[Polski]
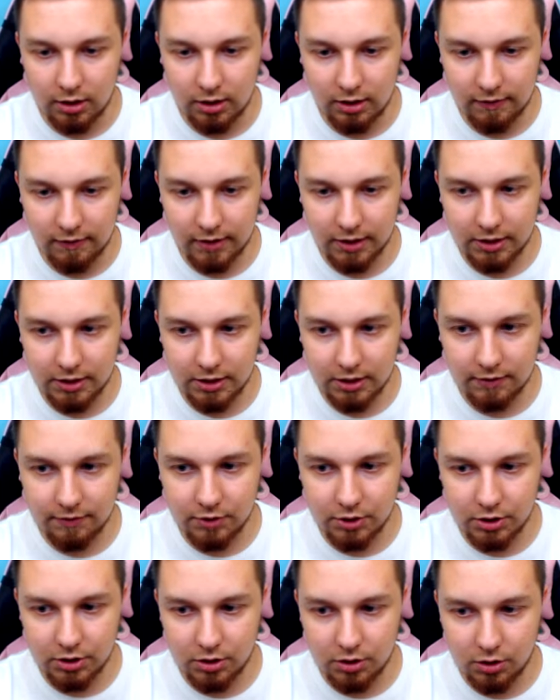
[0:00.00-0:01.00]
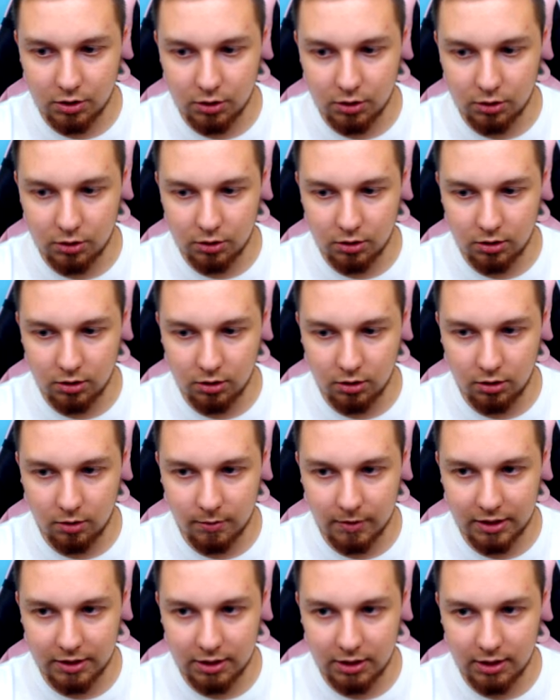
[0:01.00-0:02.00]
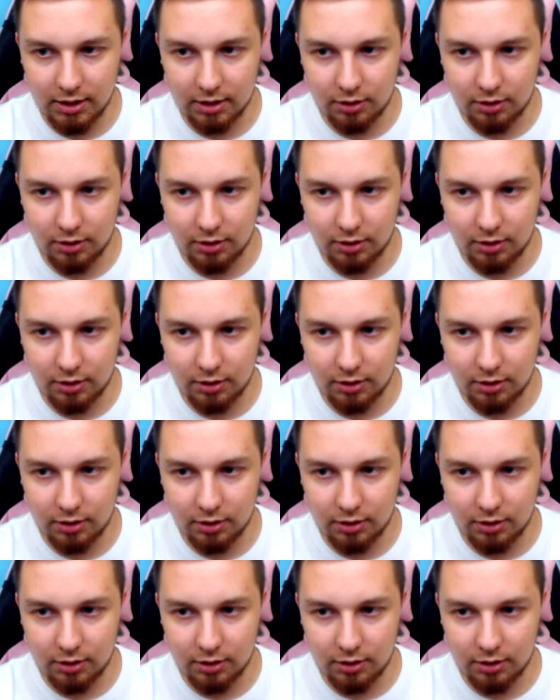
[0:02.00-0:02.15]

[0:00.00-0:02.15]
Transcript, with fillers: Dawajcie wszystko, co tylko macie,